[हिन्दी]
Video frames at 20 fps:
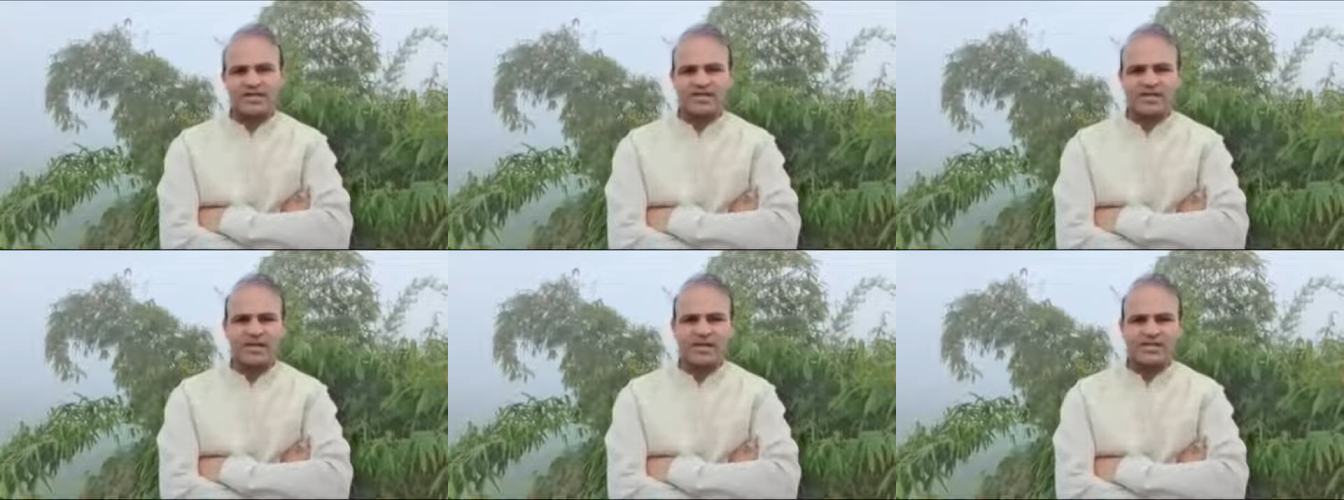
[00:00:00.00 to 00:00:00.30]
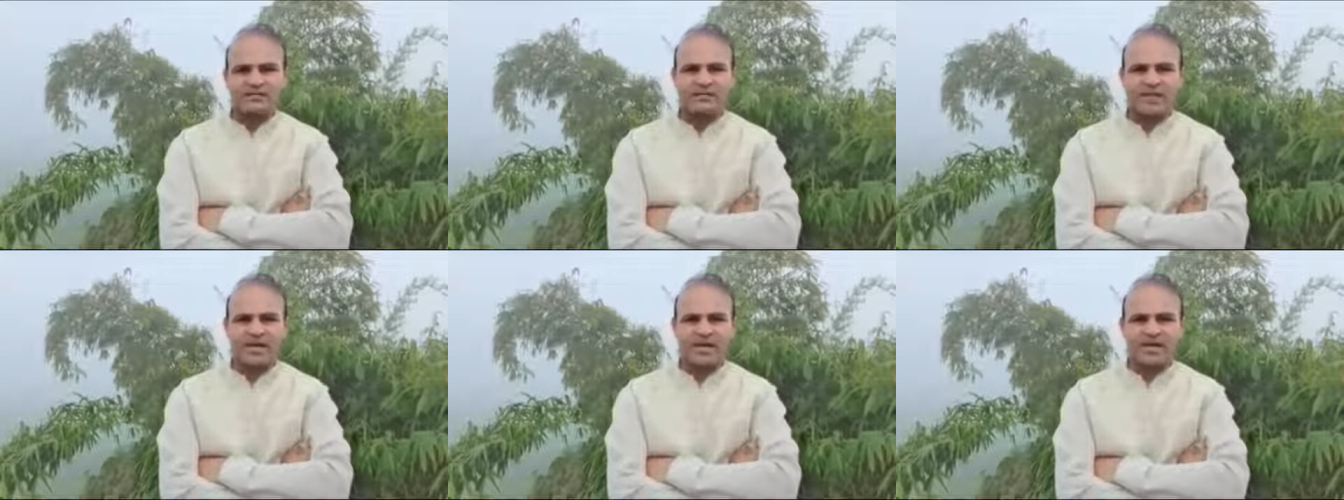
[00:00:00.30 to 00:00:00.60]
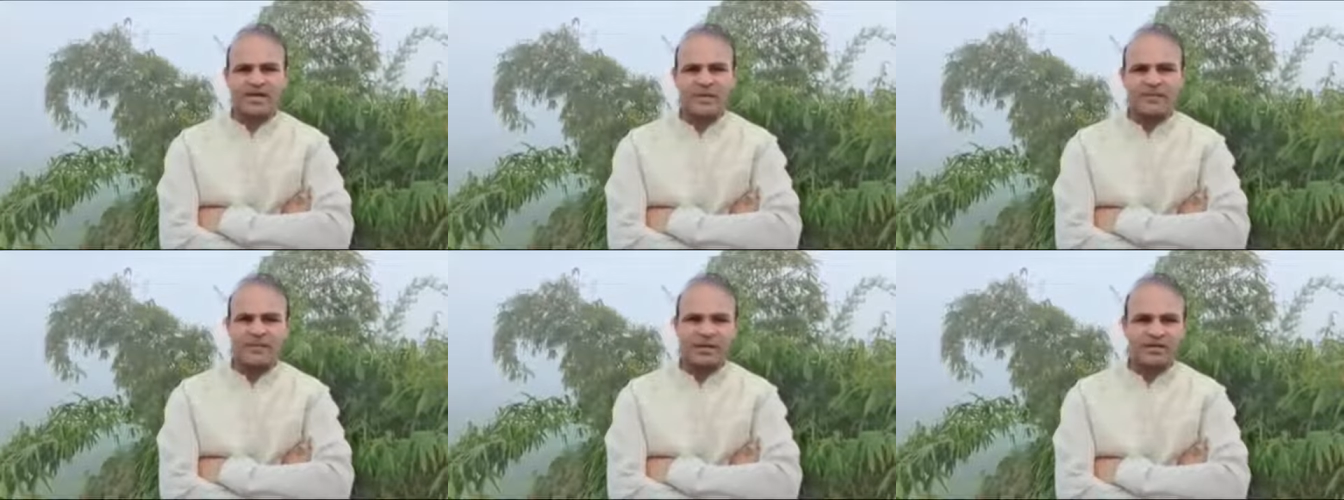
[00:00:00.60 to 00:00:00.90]
आज यस
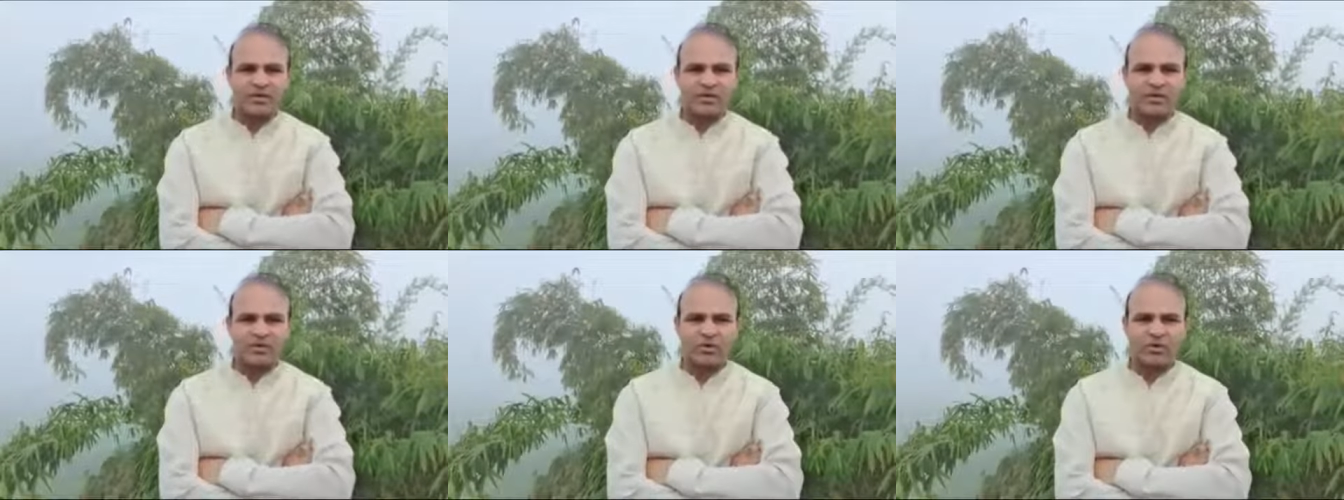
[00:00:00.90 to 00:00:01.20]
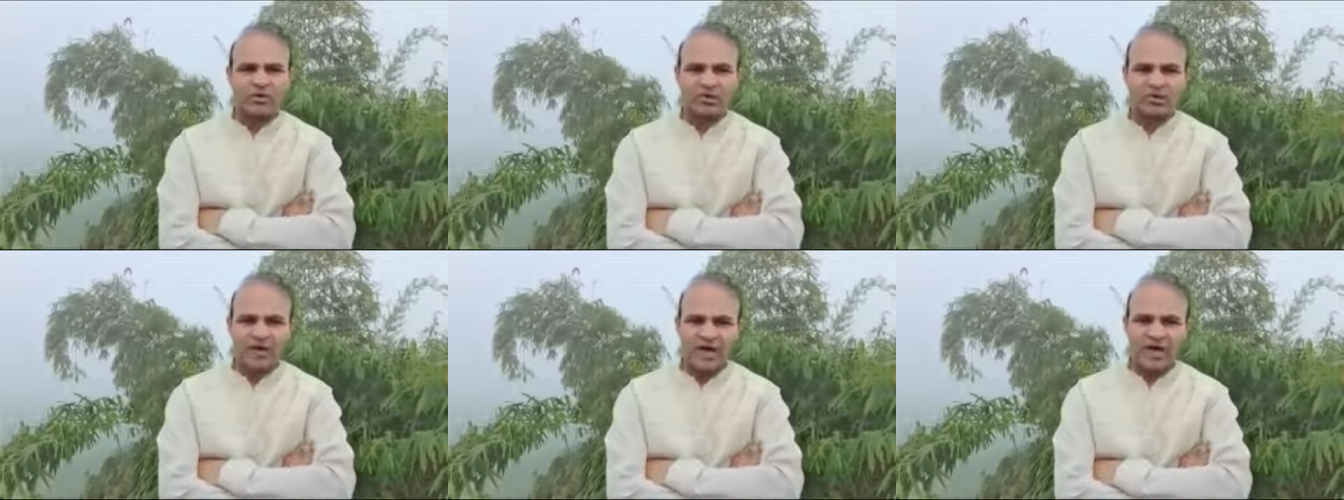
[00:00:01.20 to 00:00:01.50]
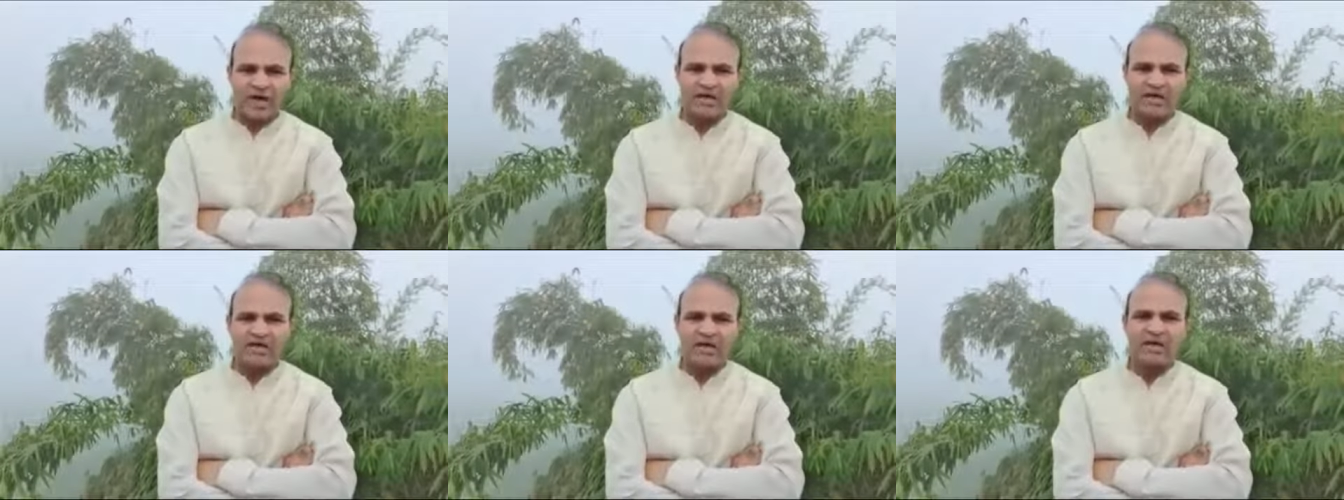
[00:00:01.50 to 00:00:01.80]
बैंक के बंद होने की
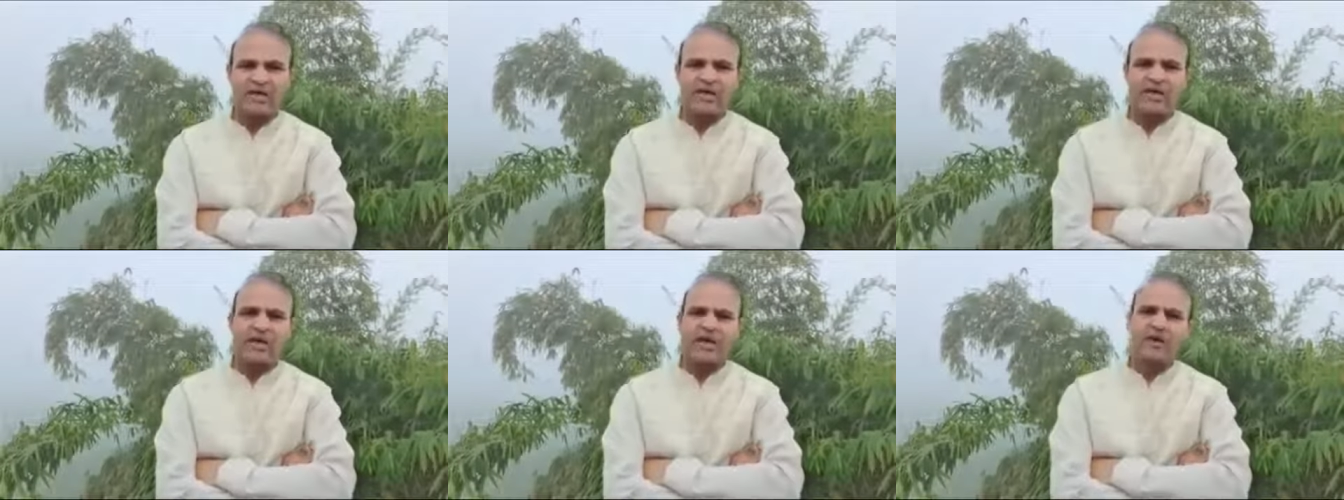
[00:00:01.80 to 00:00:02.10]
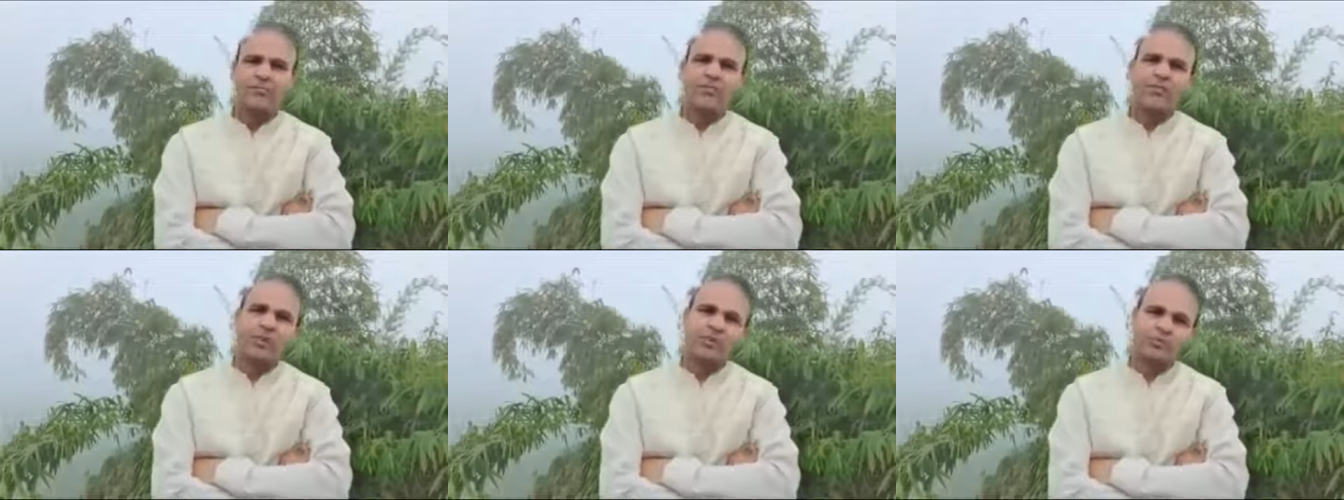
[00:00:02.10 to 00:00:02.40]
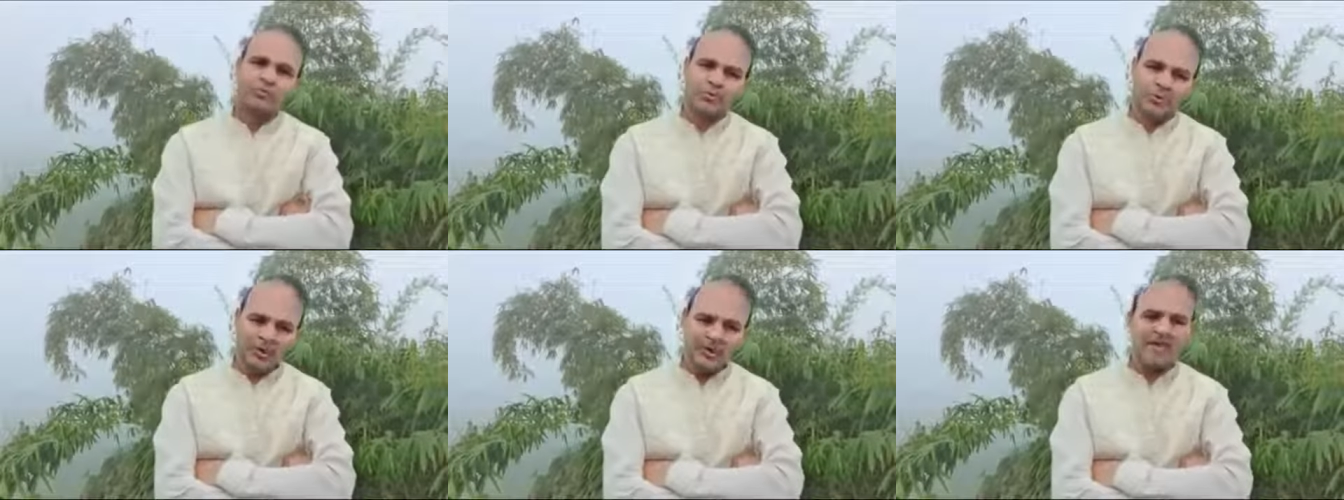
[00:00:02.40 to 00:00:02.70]
कहानी
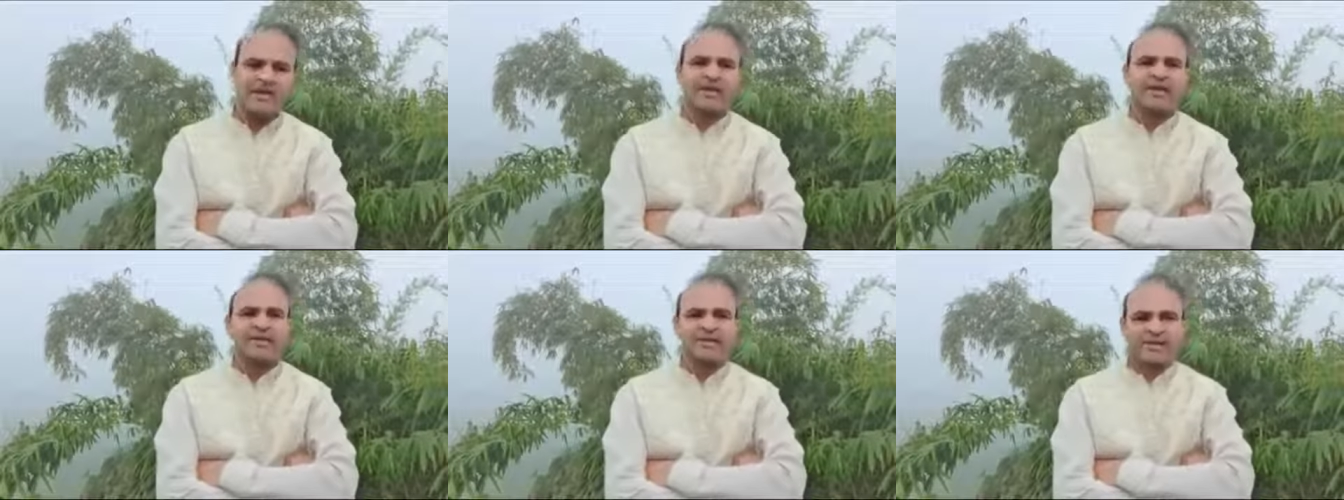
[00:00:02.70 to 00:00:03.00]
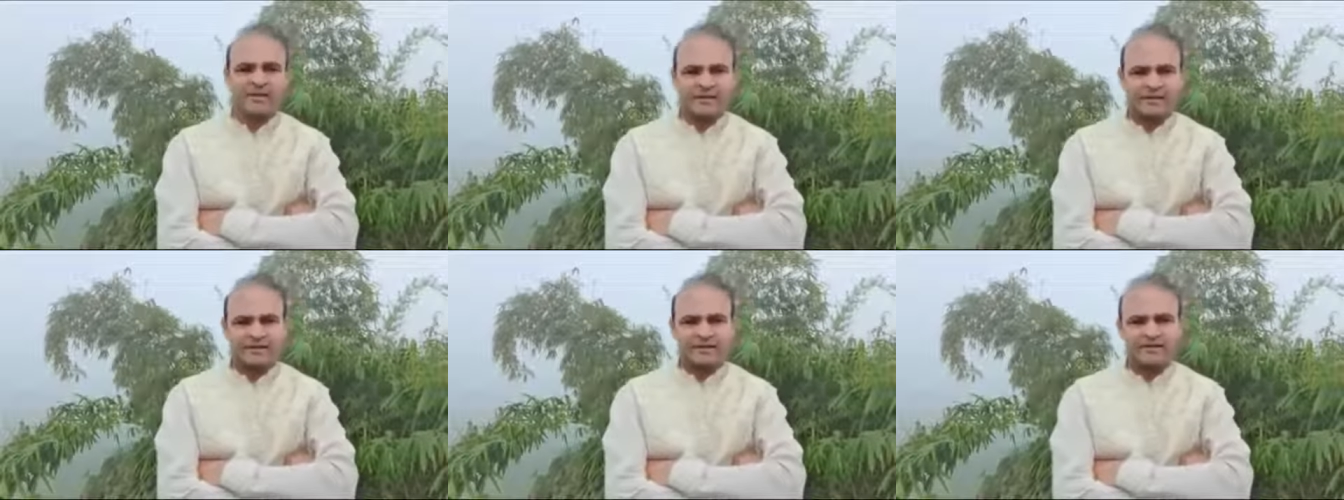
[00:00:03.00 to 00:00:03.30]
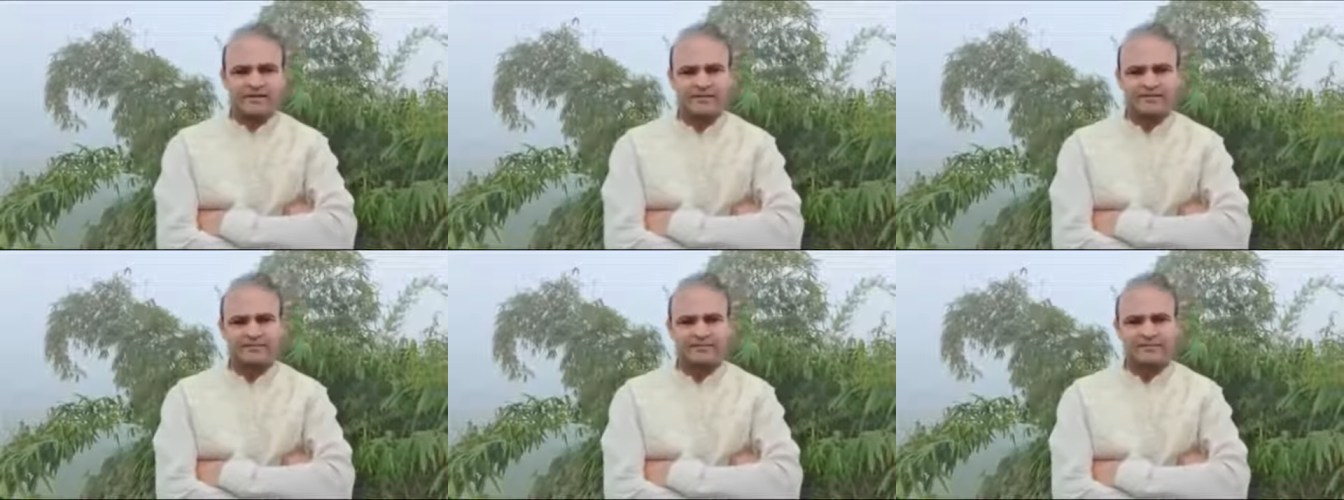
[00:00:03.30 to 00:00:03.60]
बहुत पहले ही लिखी गई
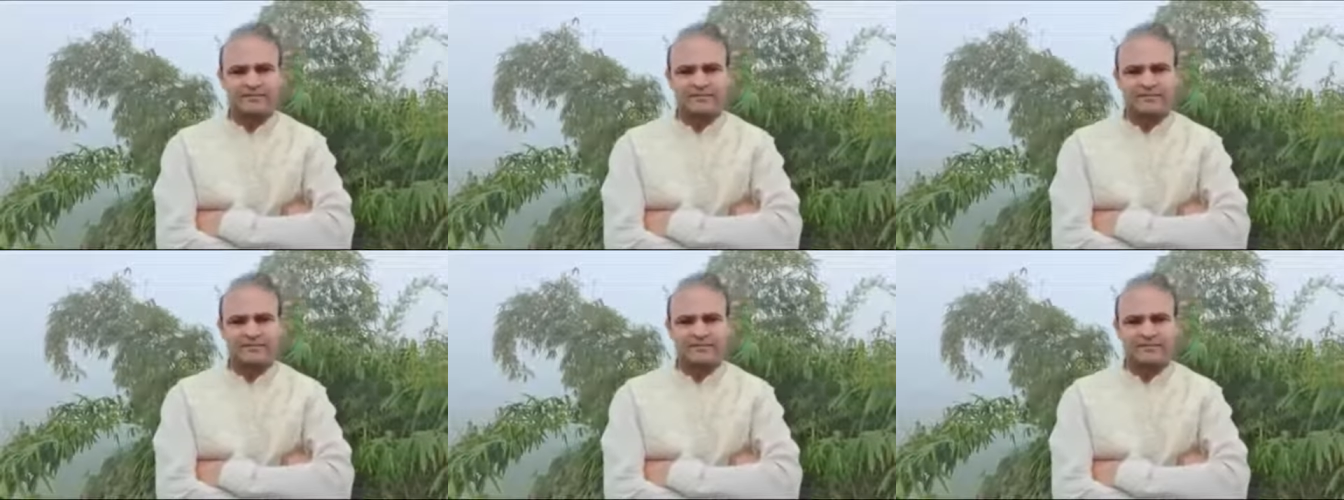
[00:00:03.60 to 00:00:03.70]
थी